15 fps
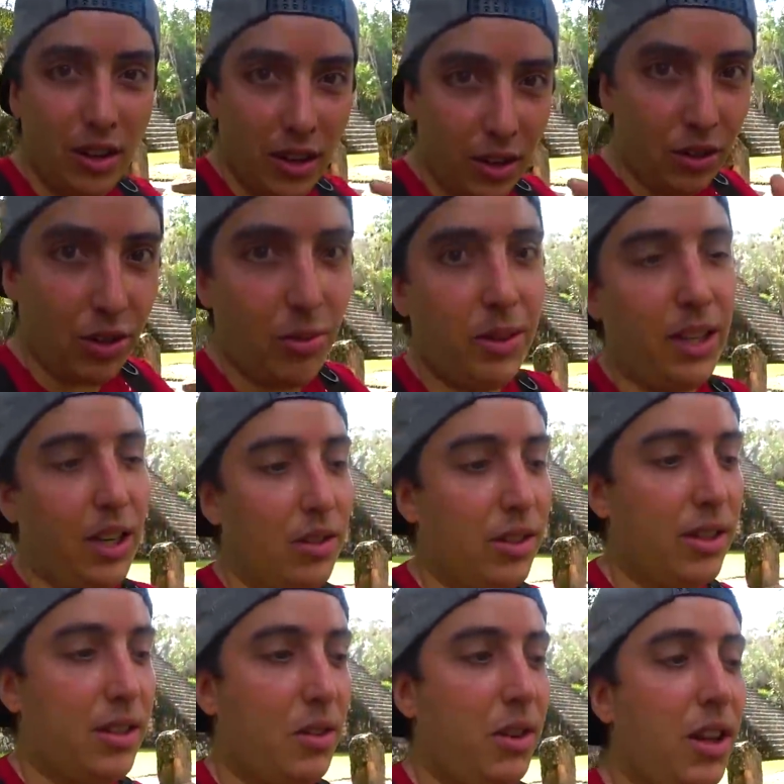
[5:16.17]
los comentarios de
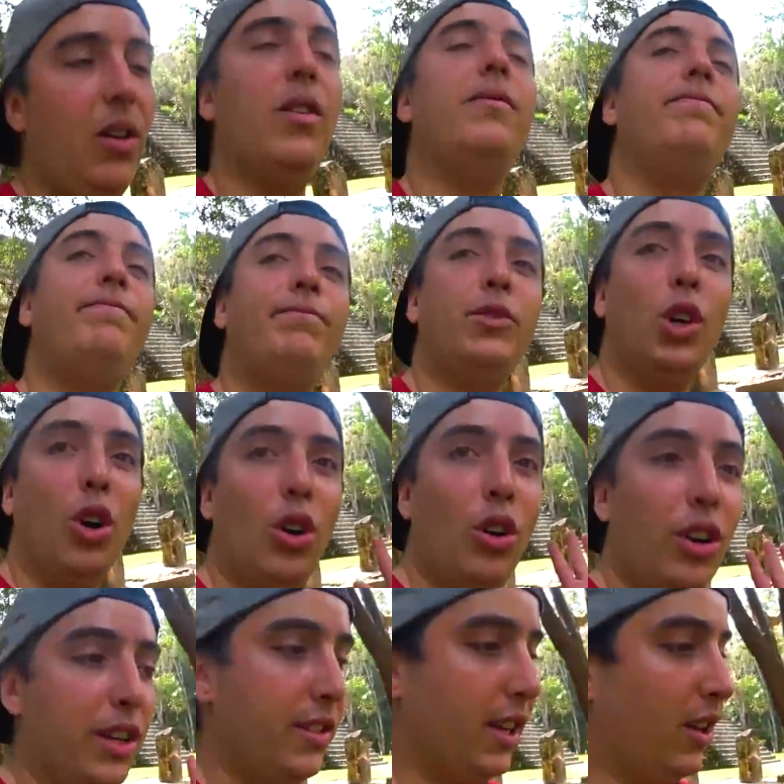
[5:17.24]
este video. Solo
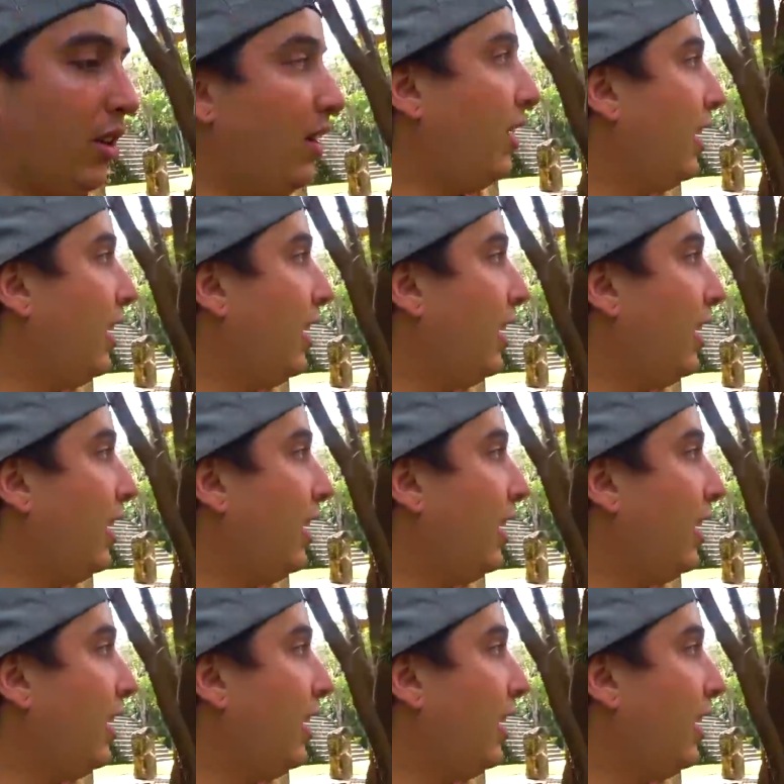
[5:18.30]
les digo.